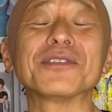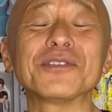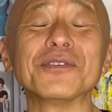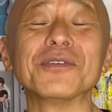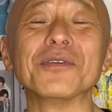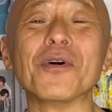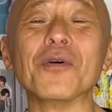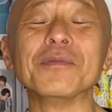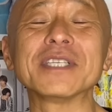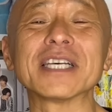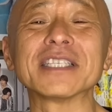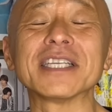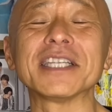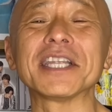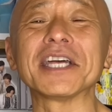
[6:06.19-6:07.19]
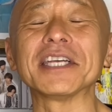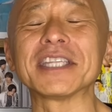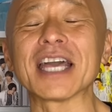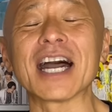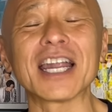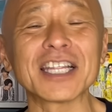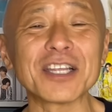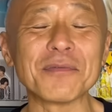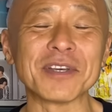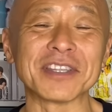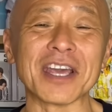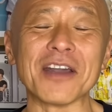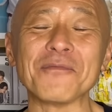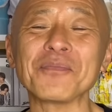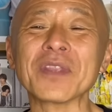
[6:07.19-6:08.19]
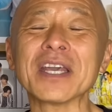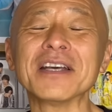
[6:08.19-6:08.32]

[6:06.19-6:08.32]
2を見させていただいて、改めて、